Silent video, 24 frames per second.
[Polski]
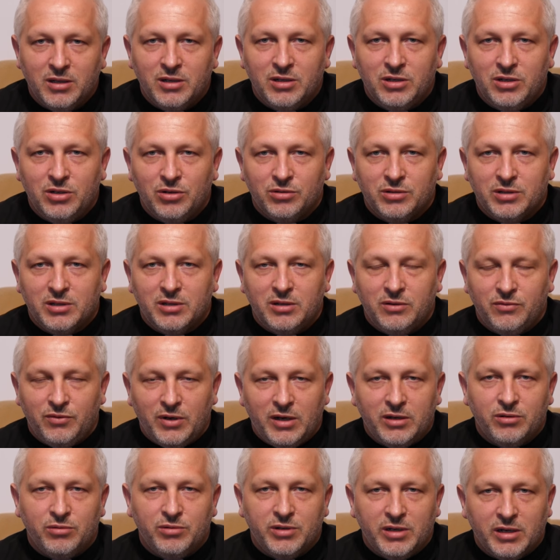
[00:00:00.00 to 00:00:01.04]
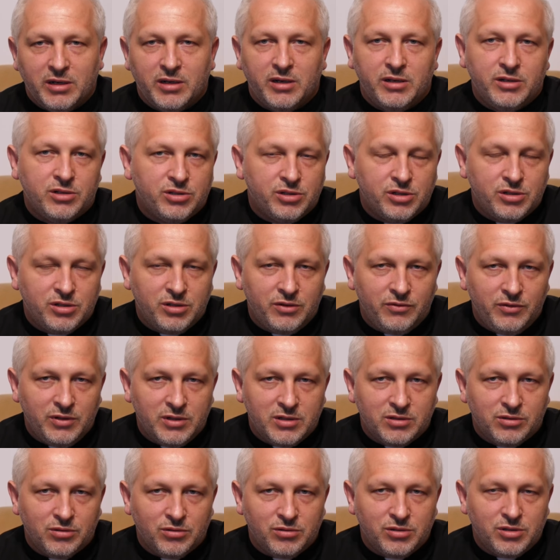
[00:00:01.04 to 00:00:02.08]
i odkrywają, jaka jest
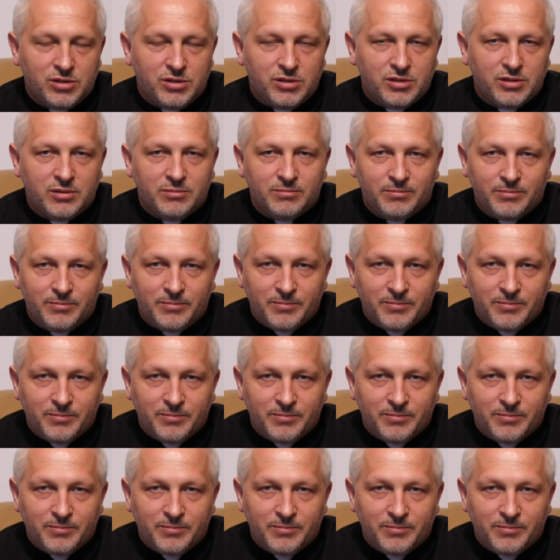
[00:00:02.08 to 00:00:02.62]
rzeczywistość